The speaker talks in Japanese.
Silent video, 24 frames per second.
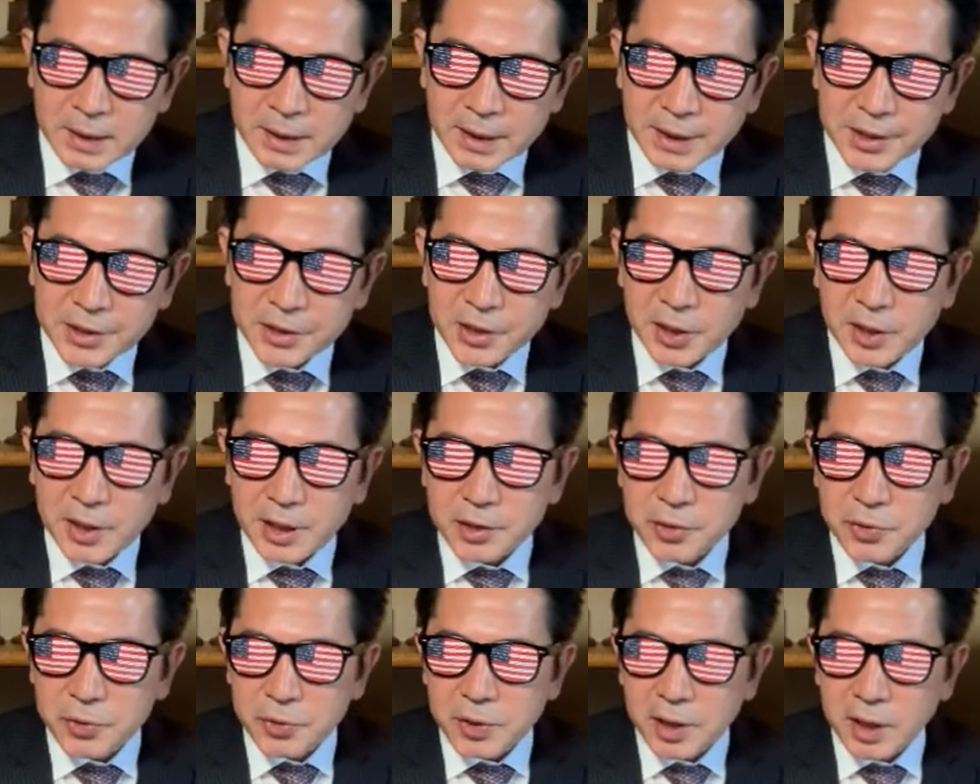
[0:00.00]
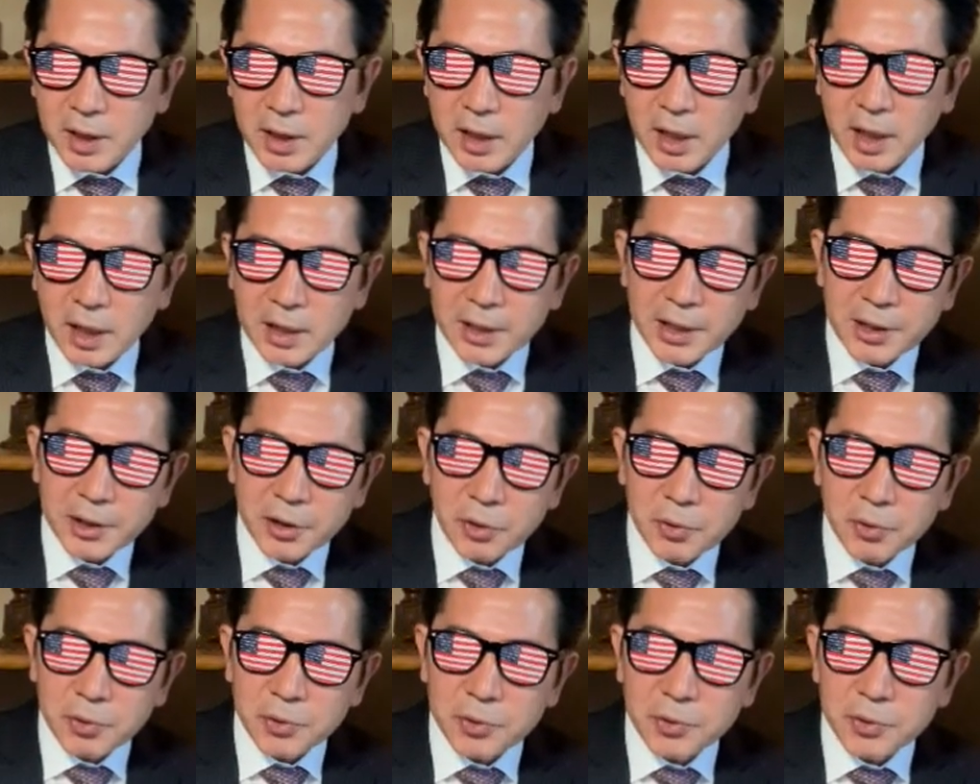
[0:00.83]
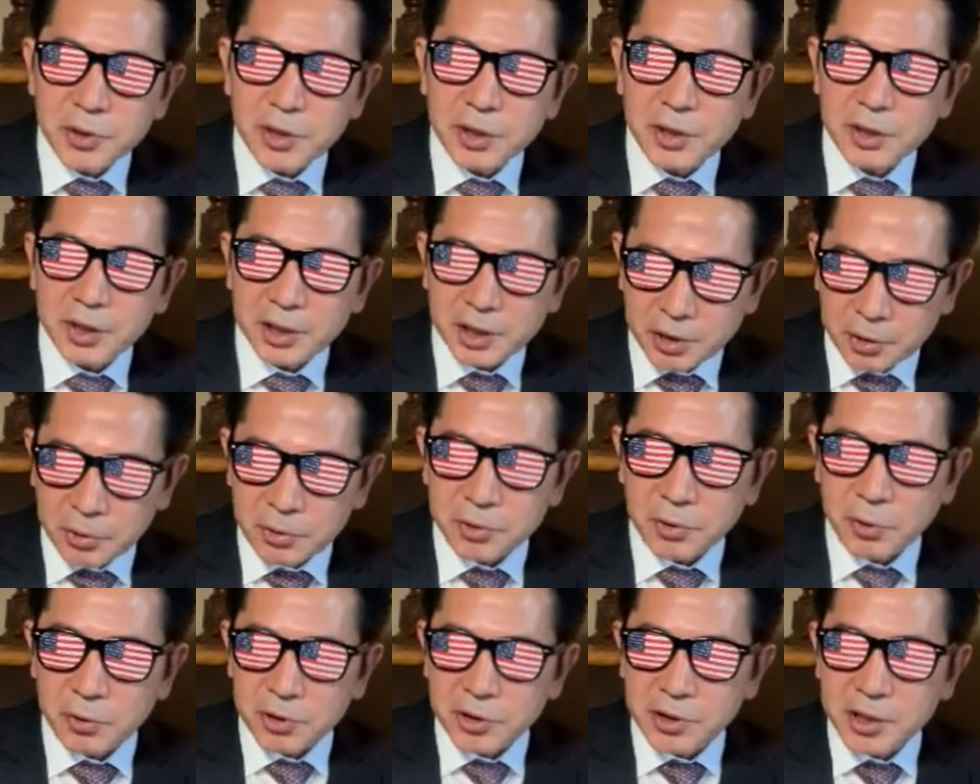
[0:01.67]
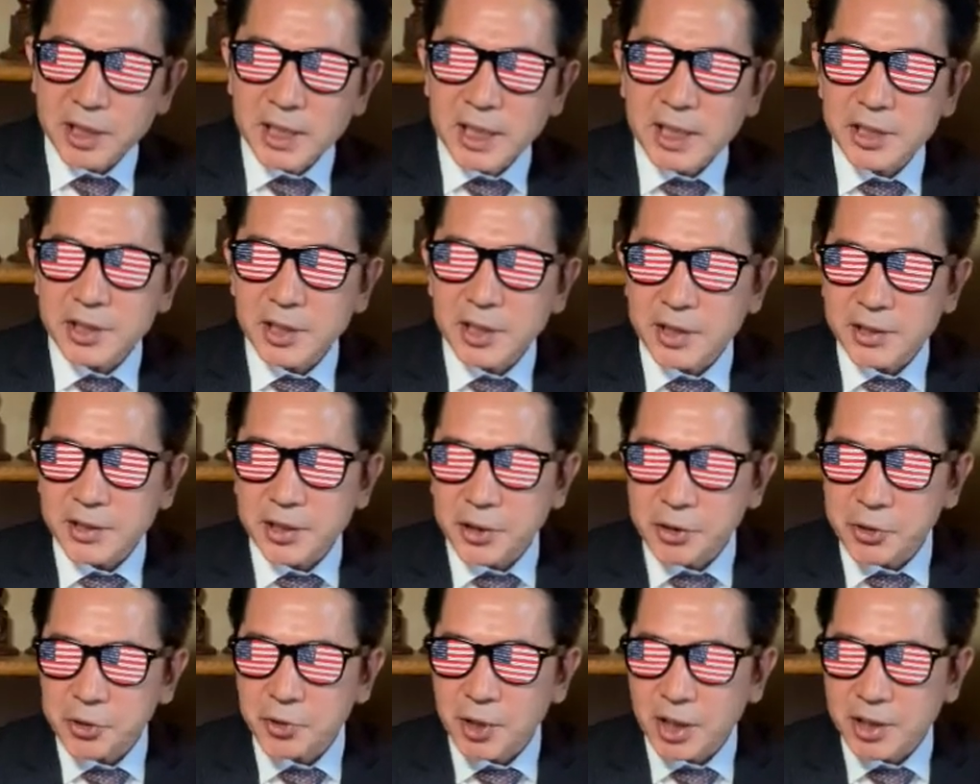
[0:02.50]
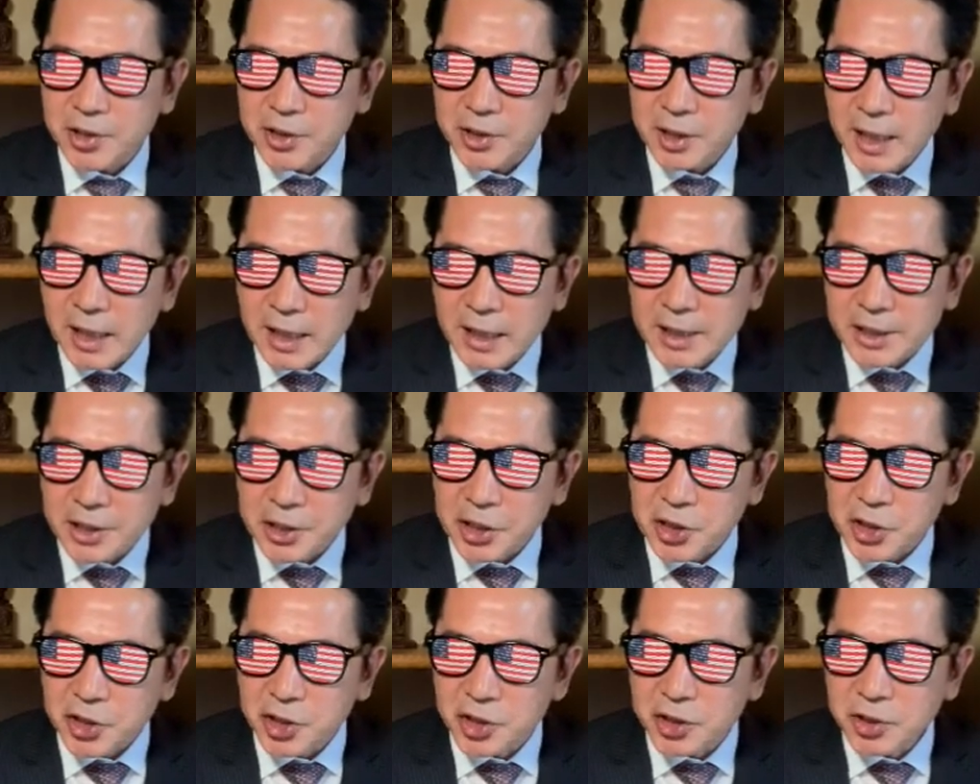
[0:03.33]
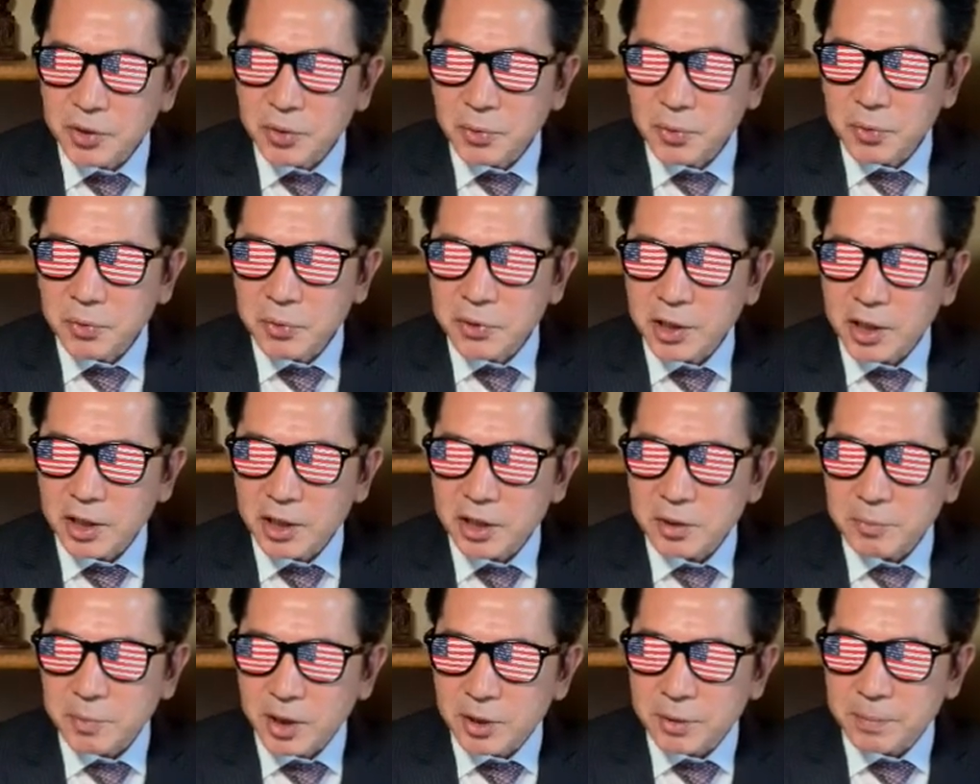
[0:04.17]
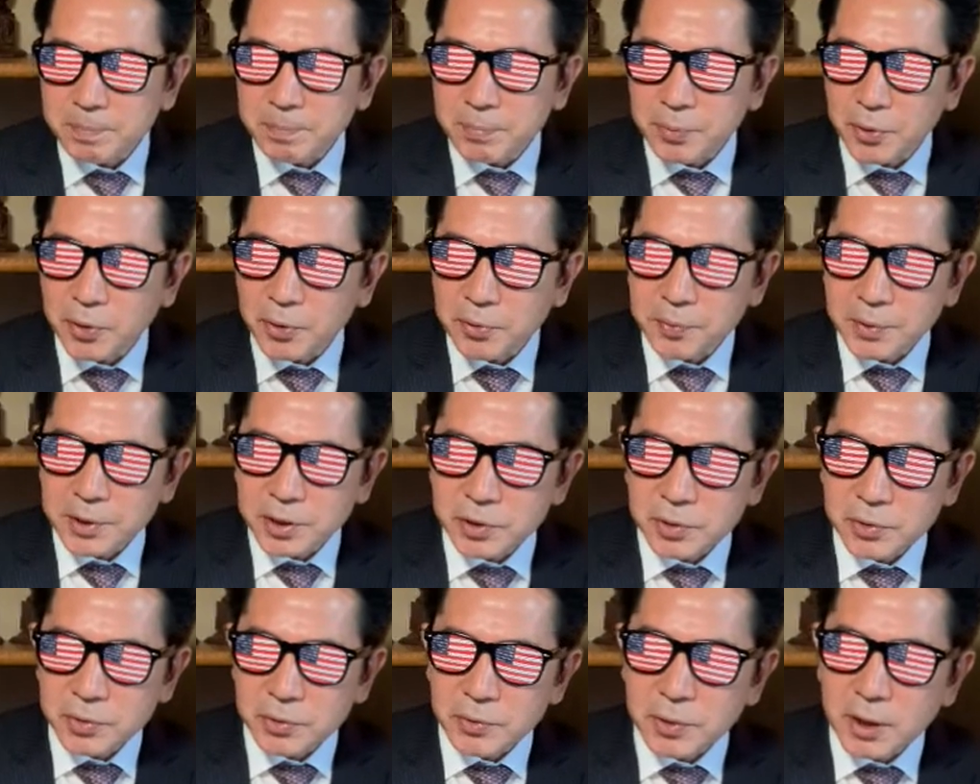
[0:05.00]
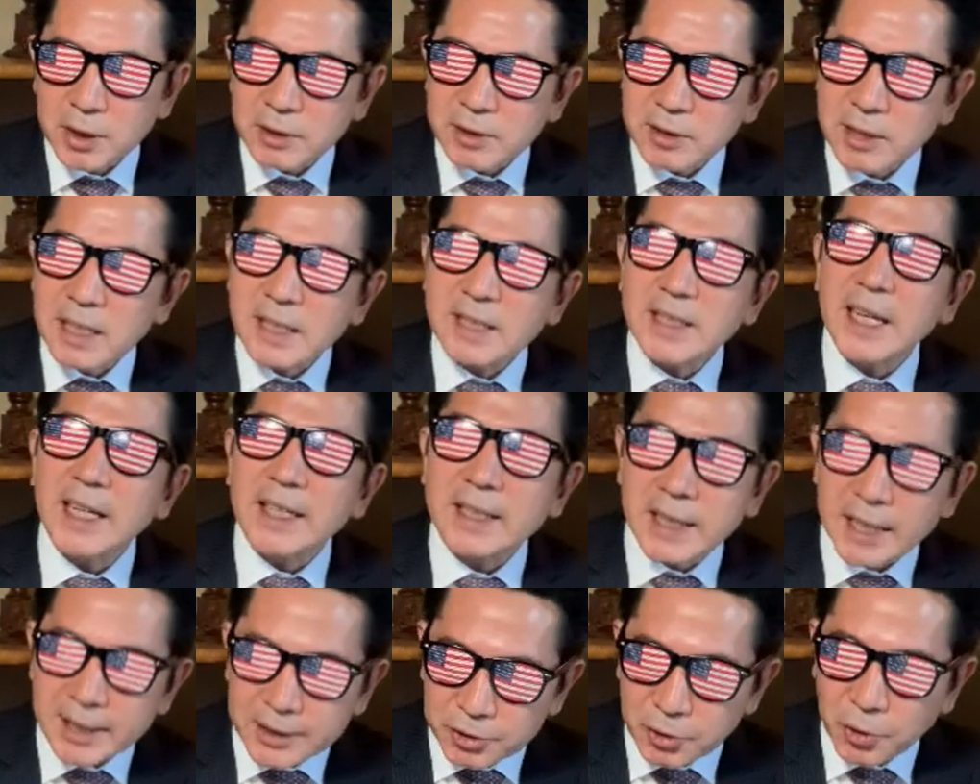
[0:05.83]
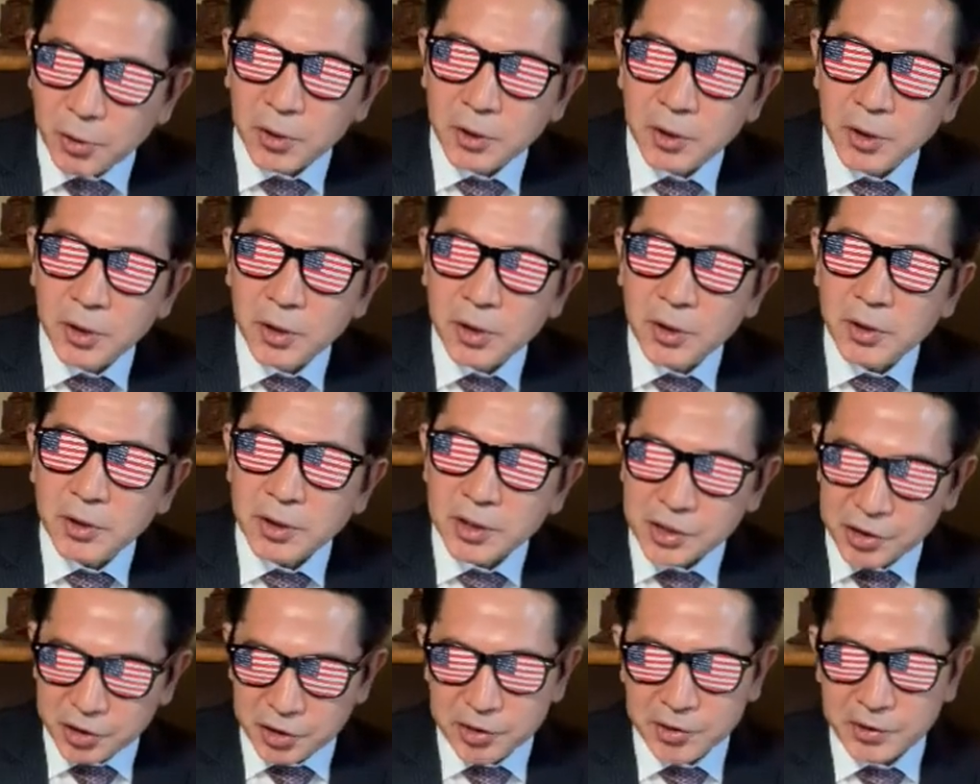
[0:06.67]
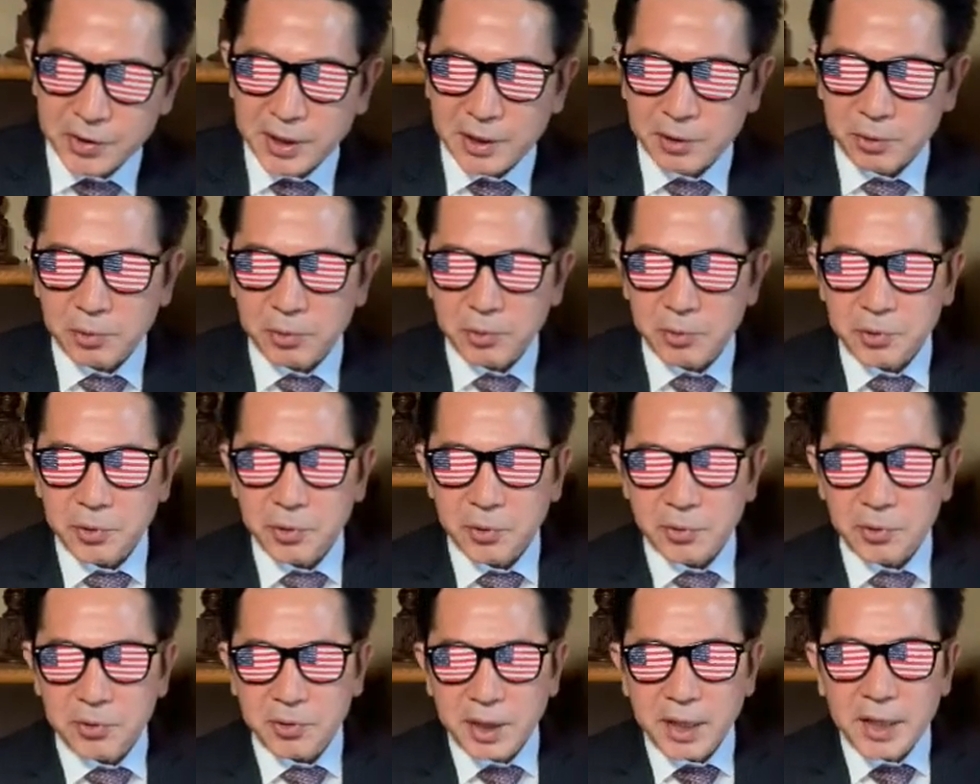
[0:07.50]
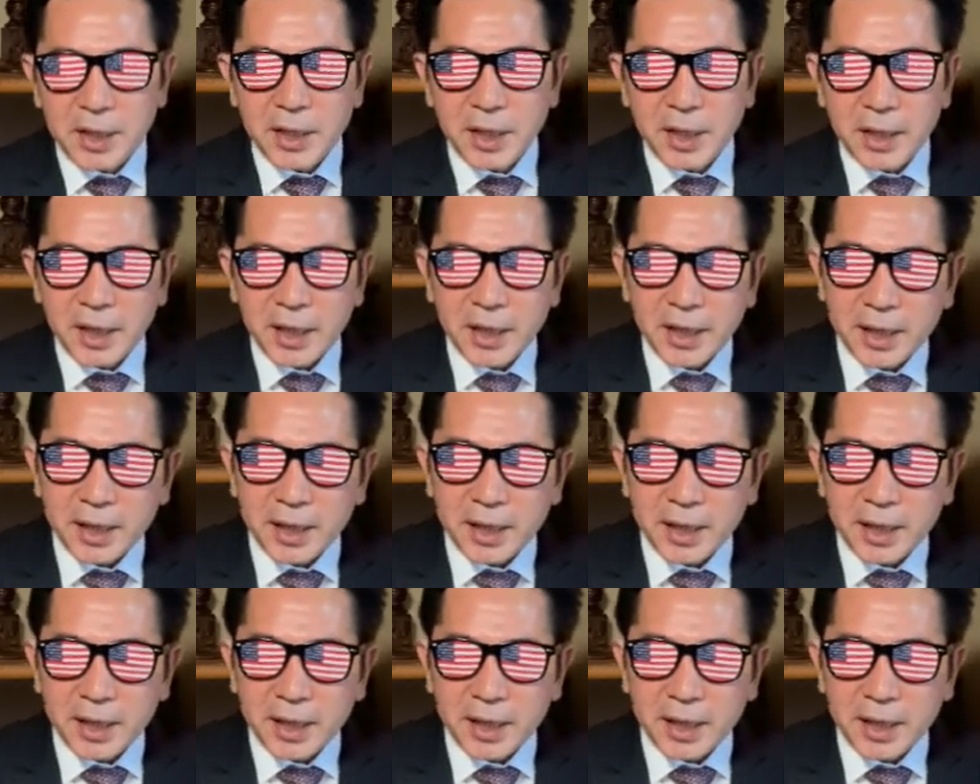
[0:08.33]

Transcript: えー、世界中から派遣標準記録をクリアした選手たちが一堂に集まるプロフェッショナルな大会と位置づけることによって、